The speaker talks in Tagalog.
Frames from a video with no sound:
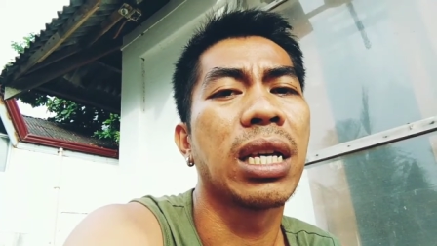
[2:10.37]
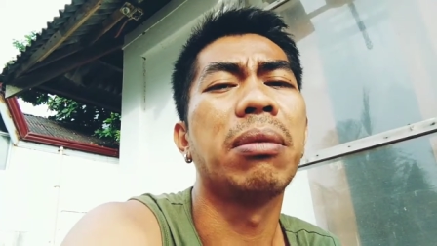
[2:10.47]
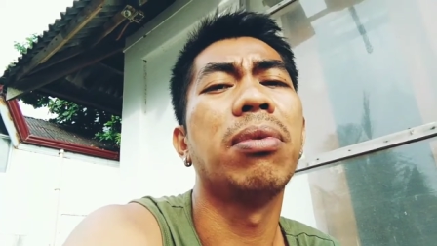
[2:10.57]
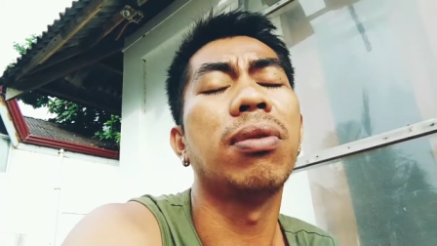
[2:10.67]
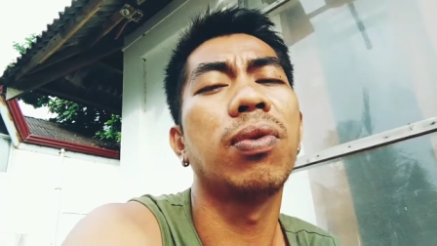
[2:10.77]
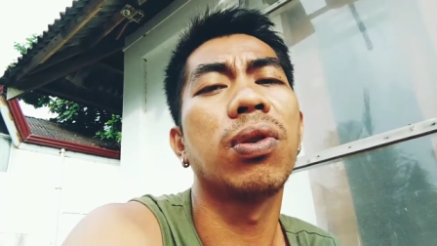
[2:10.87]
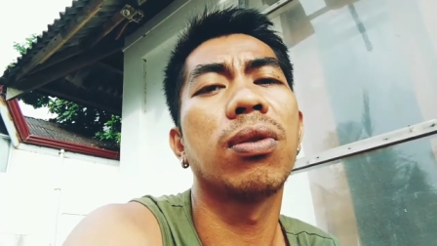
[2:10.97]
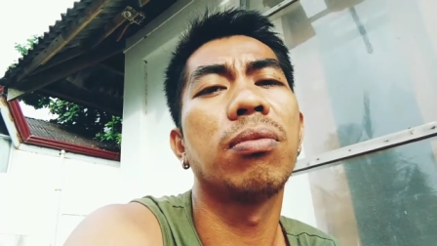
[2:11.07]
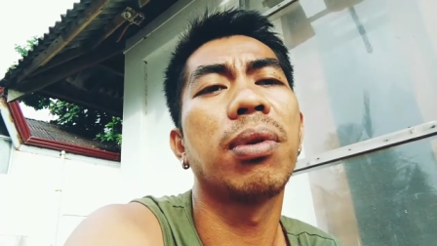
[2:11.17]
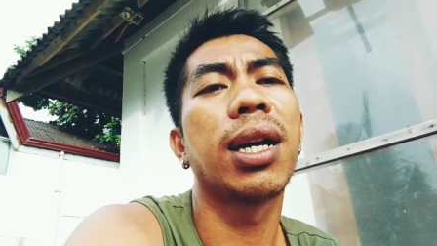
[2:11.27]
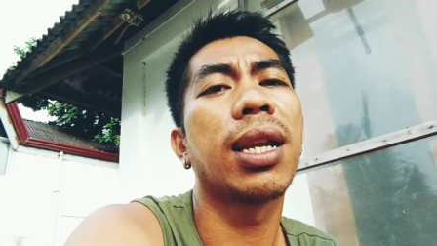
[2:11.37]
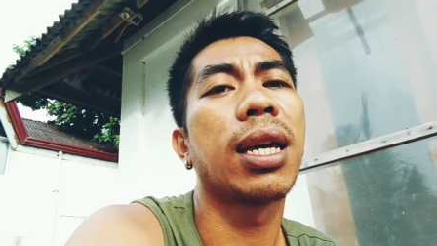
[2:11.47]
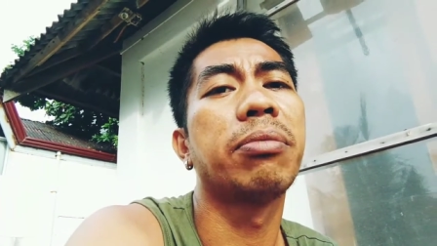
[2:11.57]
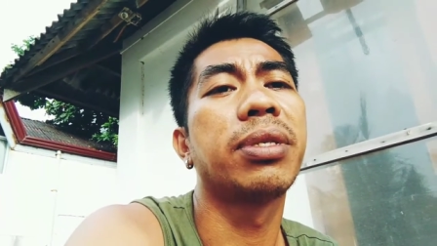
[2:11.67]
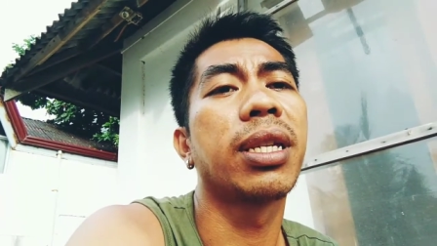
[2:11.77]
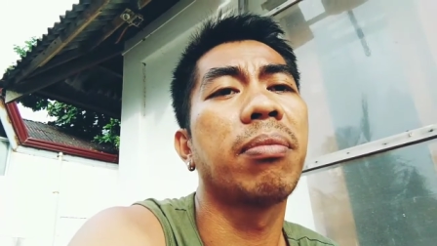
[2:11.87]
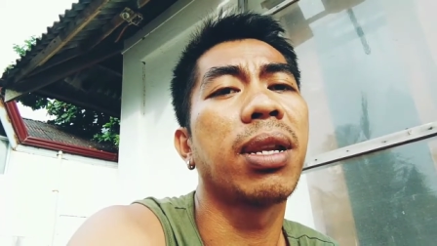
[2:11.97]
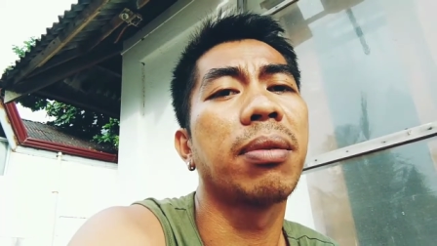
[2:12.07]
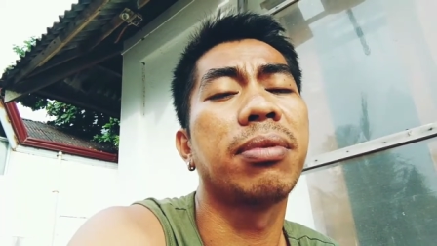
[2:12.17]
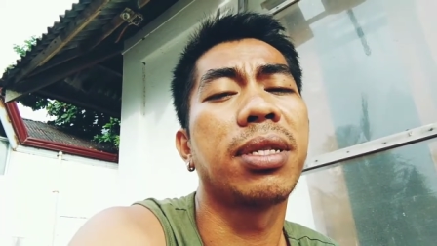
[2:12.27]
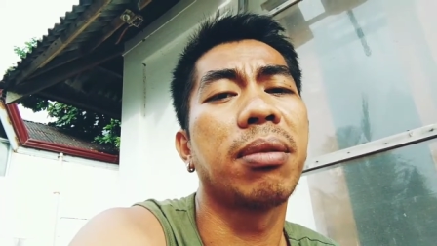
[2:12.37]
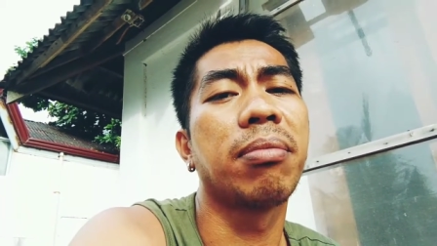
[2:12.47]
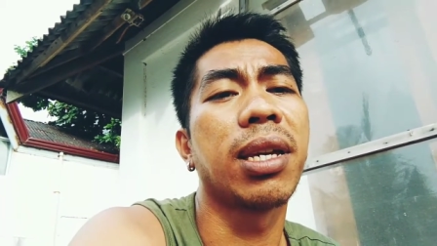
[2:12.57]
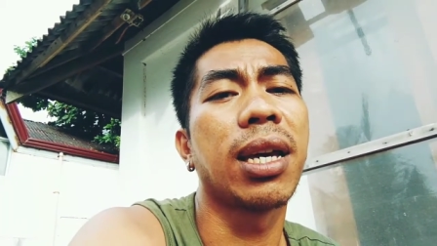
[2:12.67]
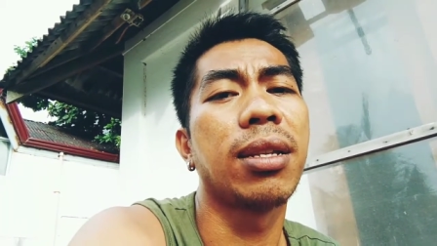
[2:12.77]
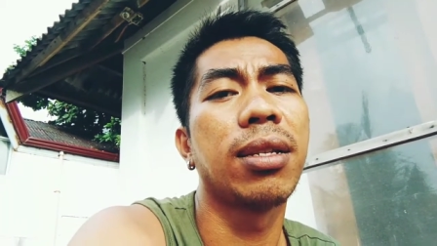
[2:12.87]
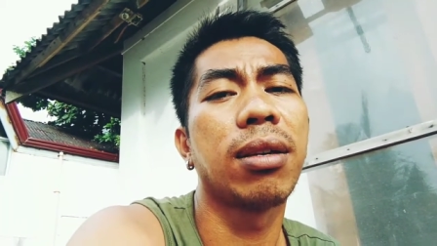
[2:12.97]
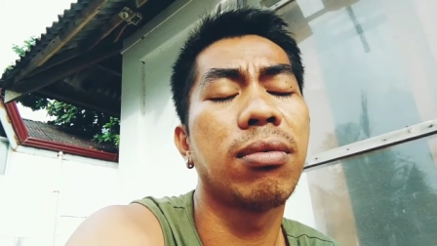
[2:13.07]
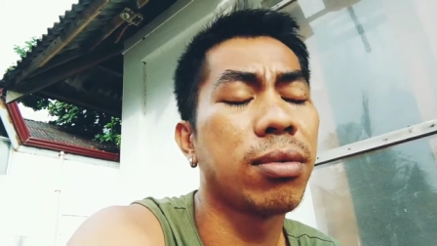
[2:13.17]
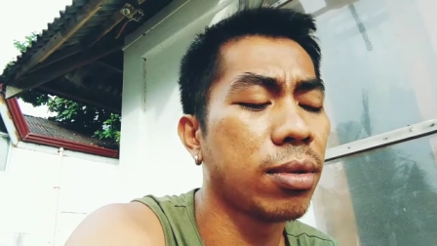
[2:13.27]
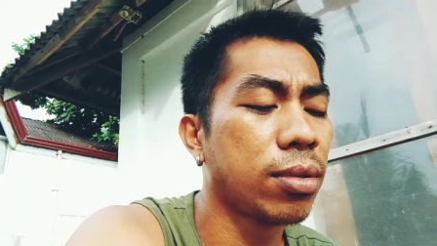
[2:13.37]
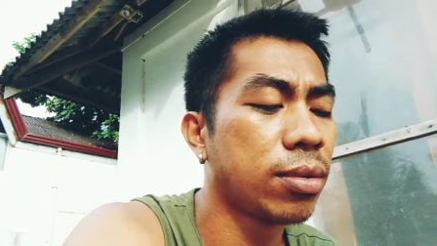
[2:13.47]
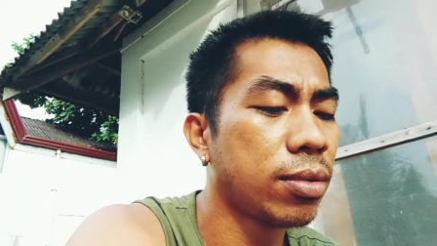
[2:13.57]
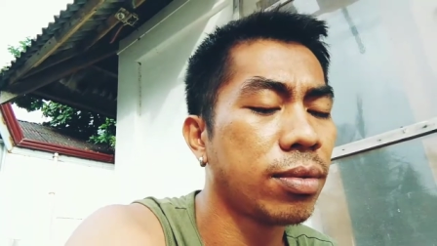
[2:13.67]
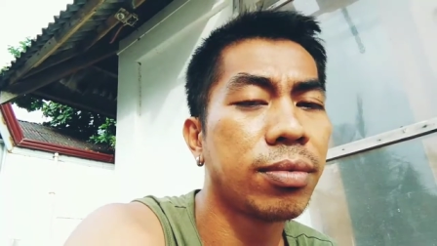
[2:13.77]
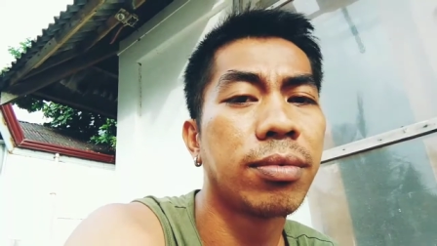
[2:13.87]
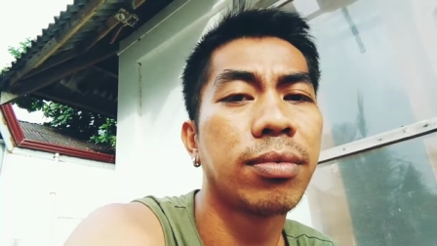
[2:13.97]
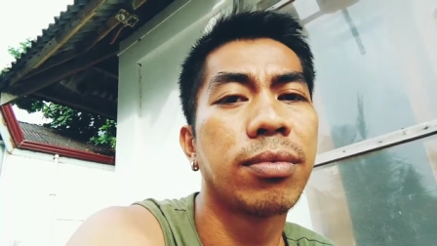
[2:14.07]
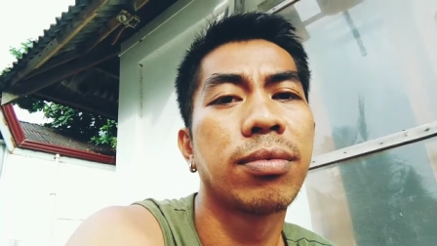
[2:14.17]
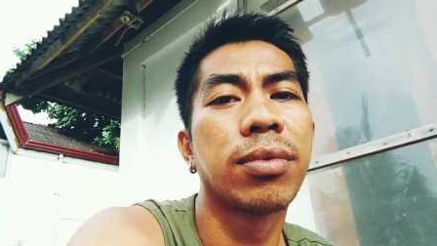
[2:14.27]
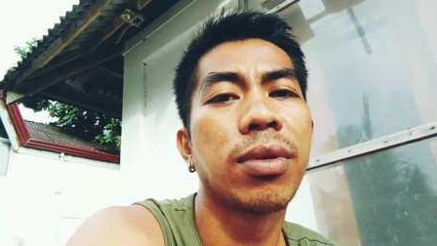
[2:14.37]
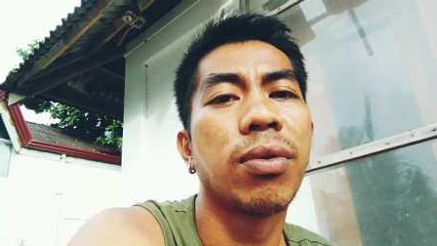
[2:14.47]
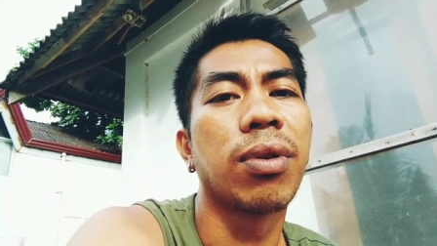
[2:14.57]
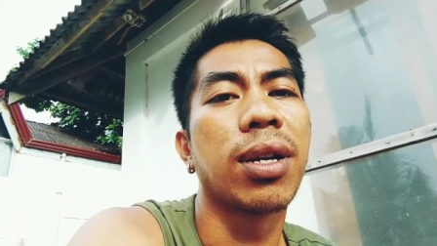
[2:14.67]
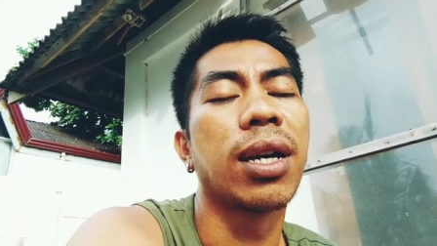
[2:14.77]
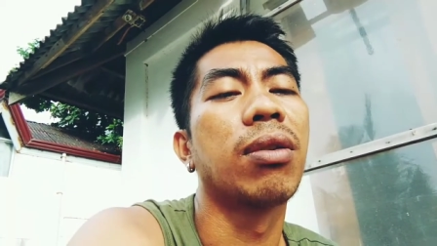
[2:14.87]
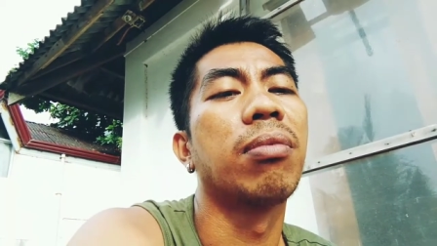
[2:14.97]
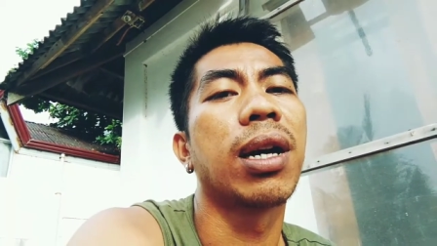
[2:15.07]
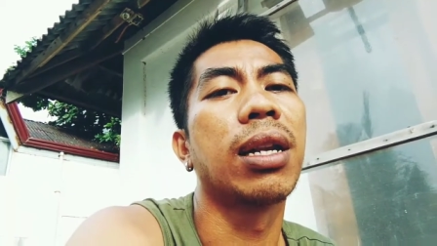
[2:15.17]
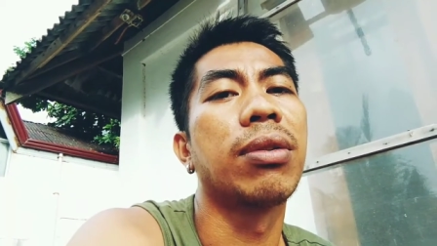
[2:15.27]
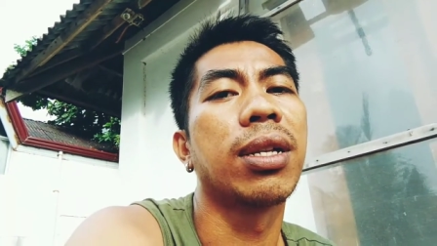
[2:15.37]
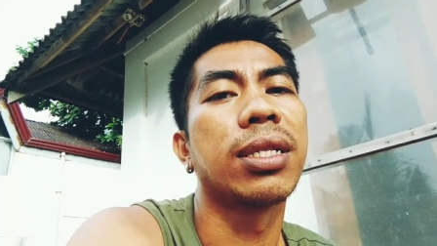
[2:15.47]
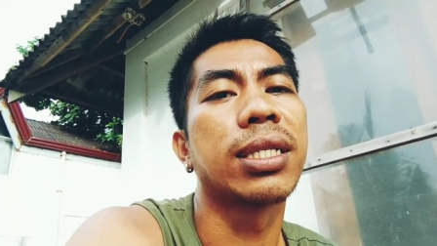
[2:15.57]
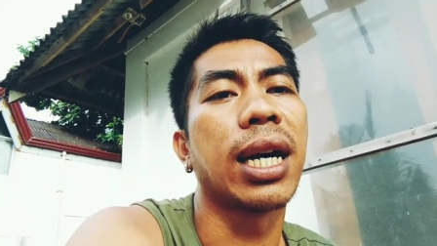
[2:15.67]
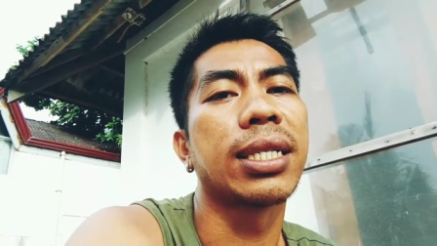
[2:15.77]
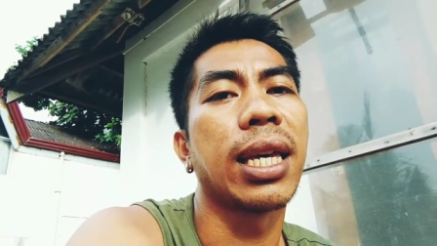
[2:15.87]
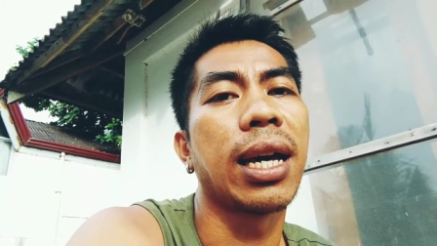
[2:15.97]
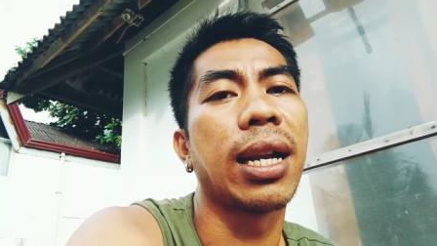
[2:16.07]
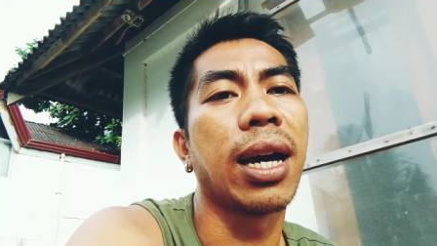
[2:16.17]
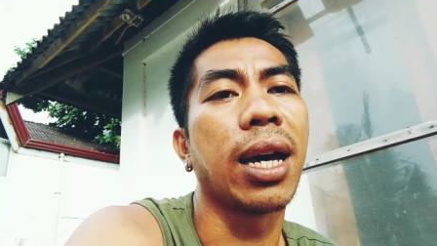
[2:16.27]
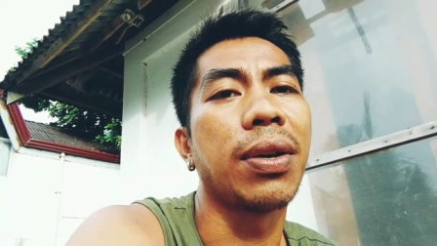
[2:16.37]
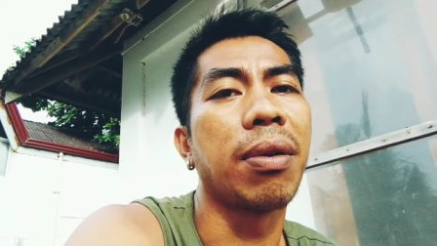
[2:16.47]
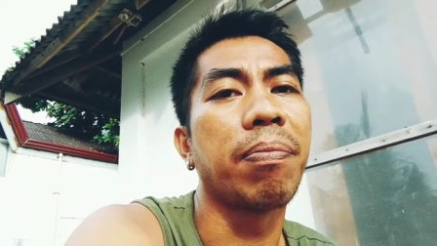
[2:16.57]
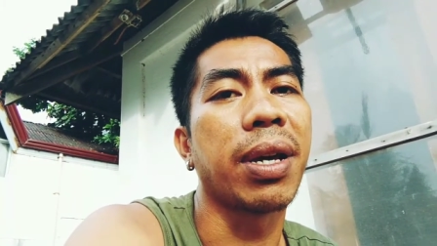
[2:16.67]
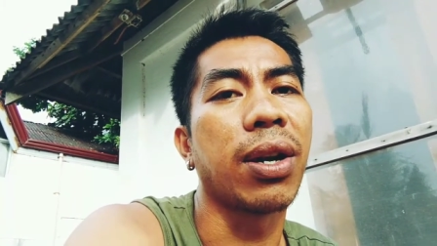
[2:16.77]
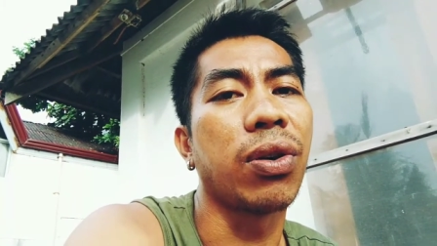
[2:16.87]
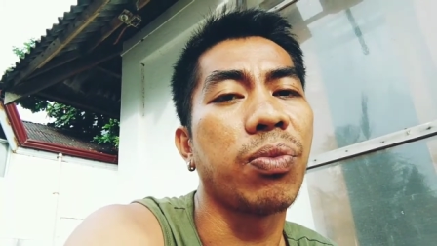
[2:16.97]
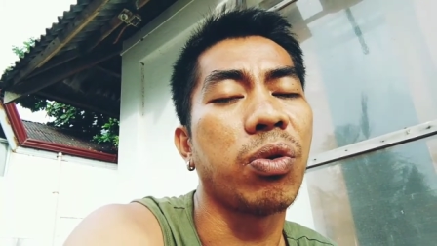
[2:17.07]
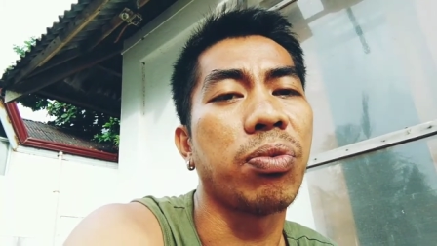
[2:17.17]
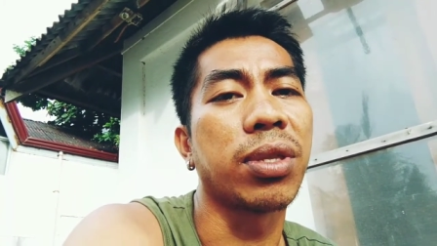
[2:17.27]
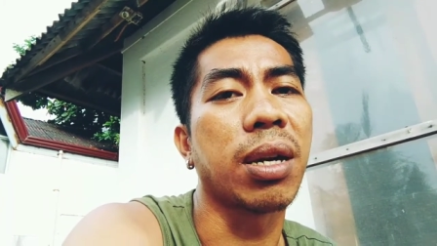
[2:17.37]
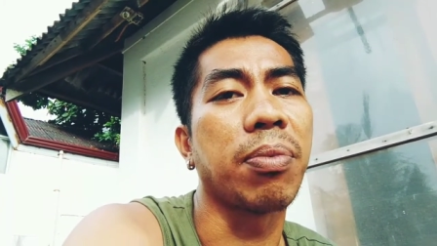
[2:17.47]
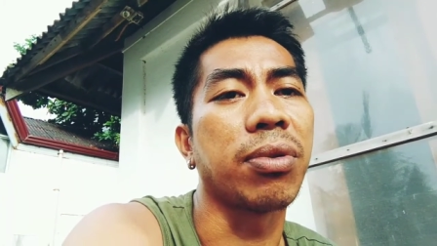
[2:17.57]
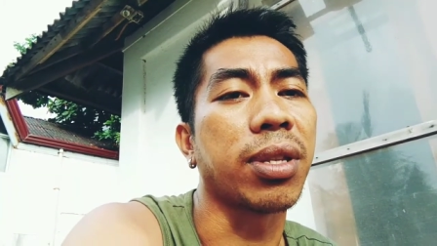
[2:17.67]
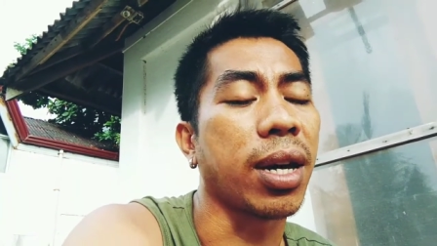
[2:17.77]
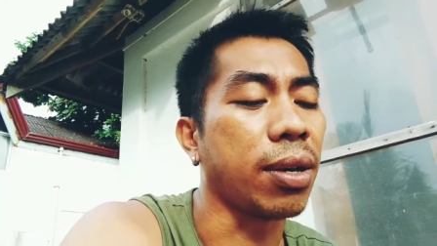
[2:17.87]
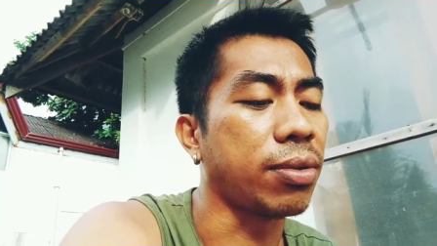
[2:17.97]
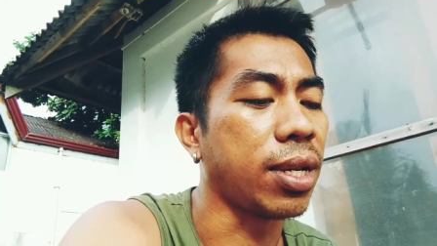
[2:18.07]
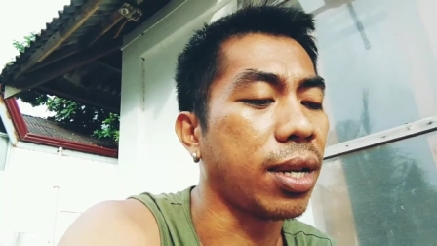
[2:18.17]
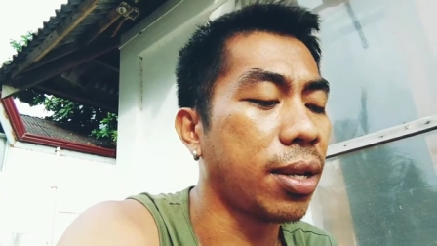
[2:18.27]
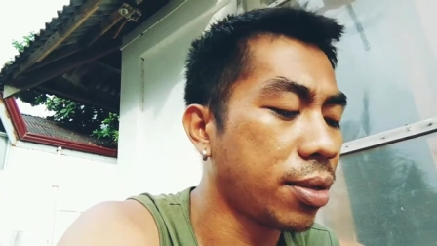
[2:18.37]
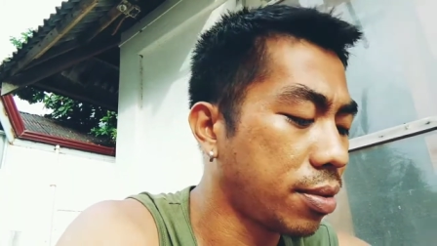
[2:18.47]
Alam nyo kung mga live stream, live stream na yan, oh, huwag kayong magano yan, sasayang lang kayo ng panahon, pupunta-punta kayo dyan.